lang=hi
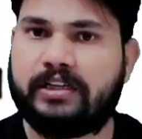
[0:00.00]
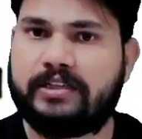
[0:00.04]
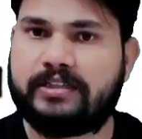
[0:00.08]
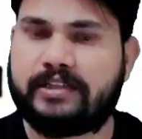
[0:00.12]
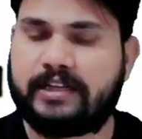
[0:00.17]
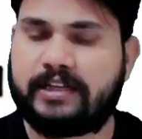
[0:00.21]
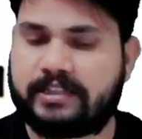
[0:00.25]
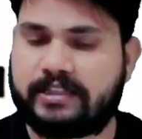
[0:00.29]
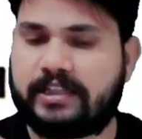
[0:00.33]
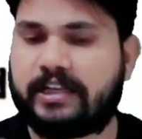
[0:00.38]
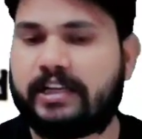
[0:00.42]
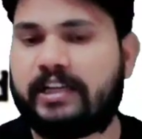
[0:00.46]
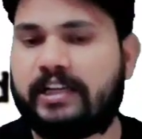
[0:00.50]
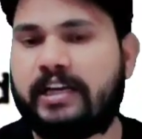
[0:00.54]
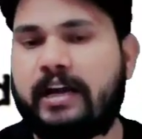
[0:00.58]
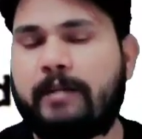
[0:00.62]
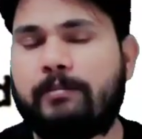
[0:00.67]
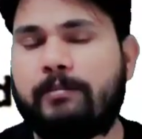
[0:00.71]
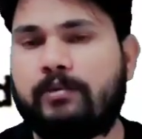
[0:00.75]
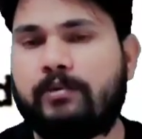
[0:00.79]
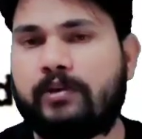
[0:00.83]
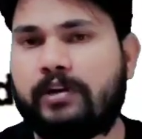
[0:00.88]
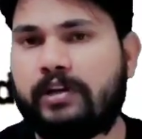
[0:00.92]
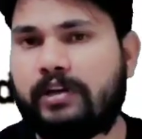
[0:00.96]
सर्च करके
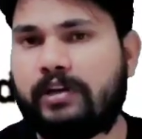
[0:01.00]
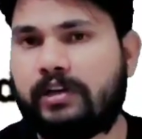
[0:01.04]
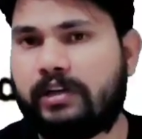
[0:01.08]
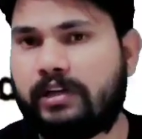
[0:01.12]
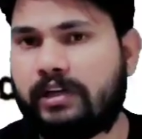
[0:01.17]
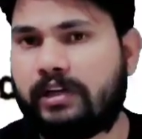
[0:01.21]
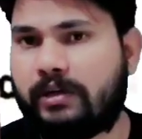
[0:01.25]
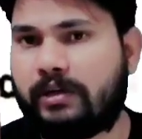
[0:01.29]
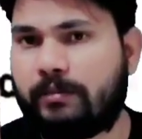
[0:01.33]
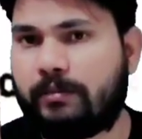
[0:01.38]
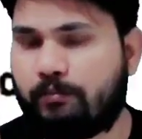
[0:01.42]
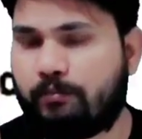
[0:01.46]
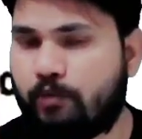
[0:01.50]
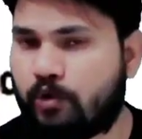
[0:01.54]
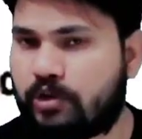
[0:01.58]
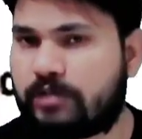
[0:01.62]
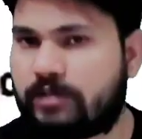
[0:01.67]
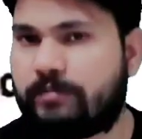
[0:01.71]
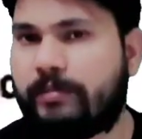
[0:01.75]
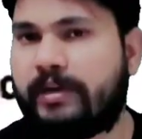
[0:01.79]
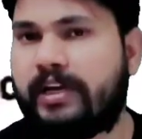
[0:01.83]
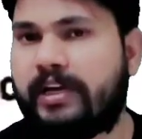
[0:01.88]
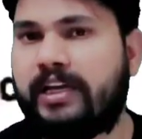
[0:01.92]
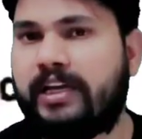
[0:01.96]
आप
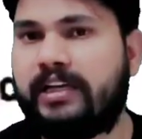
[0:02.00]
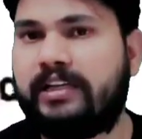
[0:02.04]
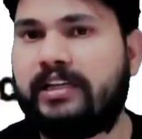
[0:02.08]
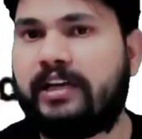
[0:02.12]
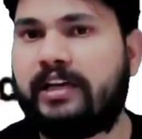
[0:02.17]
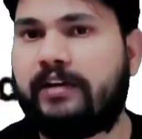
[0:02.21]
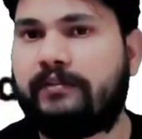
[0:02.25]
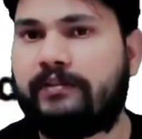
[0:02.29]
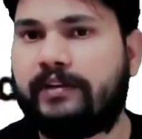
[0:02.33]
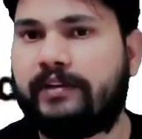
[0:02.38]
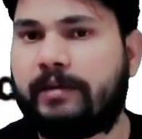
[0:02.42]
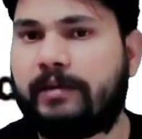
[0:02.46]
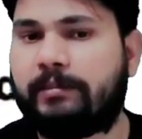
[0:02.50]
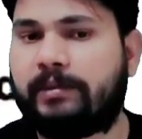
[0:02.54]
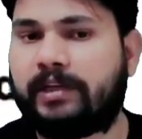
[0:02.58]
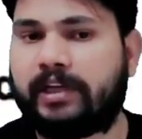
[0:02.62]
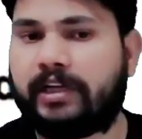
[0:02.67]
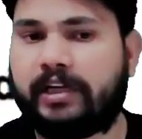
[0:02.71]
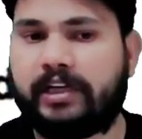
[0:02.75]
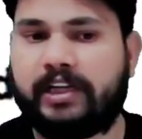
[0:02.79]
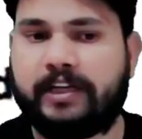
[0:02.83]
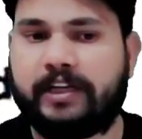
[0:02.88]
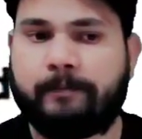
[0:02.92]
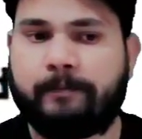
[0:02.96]
बुक्स में या फिर अपन
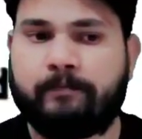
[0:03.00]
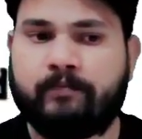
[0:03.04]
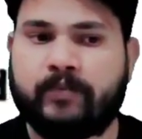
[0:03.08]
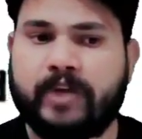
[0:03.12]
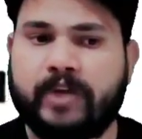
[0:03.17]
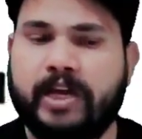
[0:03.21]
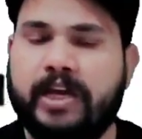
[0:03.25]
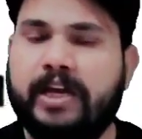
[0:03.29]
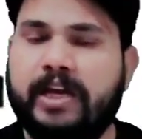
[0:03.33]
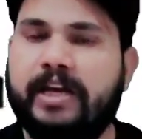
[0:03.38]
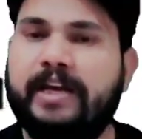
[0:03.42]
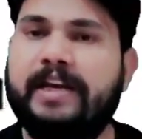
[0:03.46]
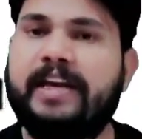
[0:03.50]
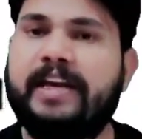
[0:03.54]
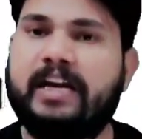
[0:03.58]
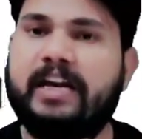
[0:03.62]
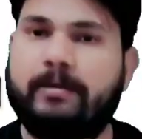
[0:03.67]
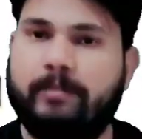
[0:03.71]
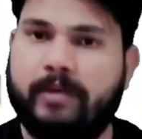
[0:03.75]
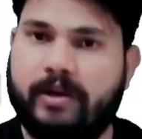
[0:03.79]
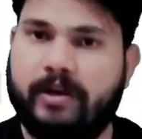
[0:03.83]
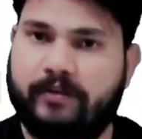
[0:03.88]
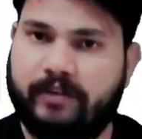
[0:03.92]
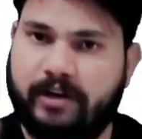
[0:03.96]
कहें
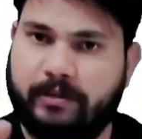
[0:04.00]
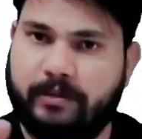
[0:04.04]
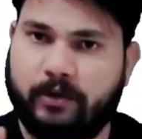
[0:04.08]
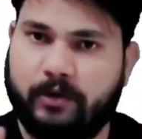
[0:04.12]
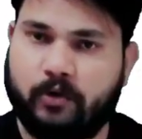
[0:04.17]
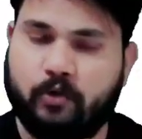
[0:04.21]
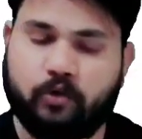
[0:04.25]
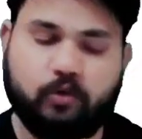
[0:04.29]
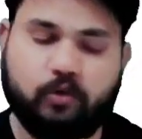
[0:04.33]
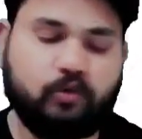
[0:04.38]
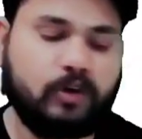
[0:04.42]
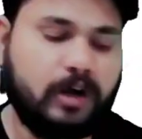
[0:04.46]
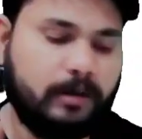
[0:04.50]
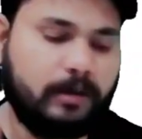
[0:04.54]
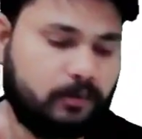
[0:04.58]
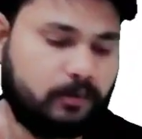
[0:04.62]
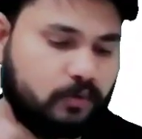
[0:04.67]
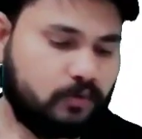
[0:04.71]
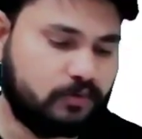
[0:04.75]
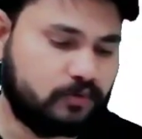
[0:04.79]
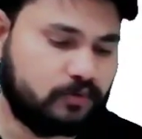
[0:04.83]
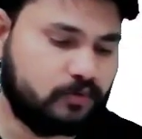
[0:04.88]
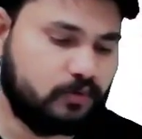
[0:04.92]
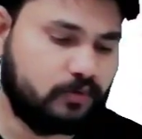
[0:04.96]
नेट पे अवेलेबल हो तो आप
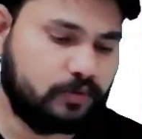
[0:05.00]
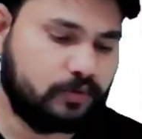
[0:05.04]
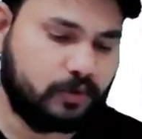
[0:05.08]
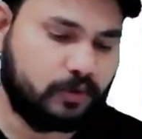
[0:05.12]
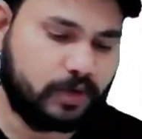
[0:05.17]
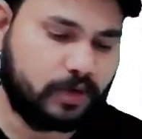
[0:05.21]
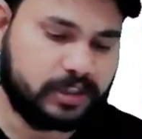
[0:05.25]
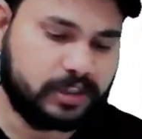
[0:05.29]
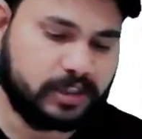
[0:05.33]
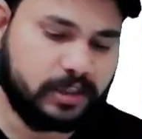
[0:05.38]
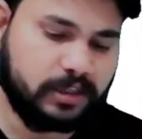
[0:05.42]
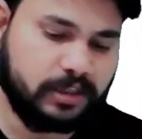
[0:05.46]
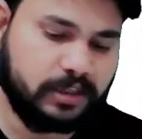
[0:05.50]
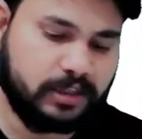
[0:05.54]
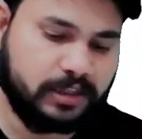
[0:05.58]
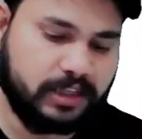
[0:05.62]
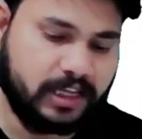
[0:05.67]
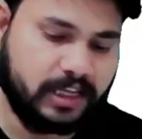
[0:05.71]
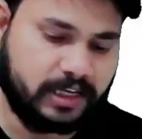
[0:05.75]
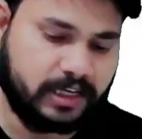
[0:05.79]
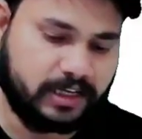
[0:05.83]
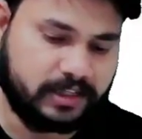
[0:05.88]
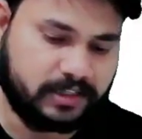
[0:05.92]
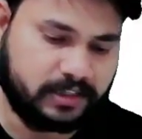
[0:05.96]
लोग उसको थोड़ा सा
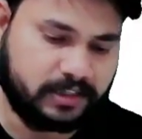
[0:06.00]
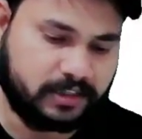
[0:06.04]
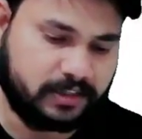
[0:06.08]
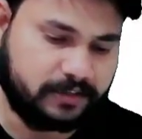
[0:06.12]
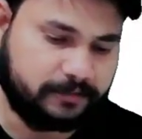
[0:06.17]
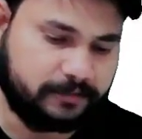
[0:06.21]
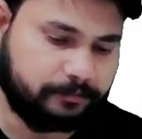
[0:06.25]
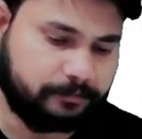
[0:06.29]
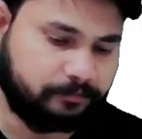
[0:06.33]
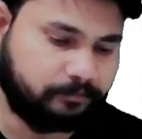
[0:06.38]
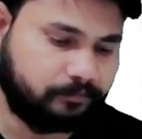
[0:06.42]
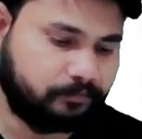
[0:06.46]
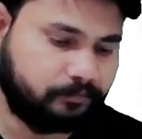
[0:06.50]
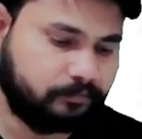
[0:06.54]
देख के जाना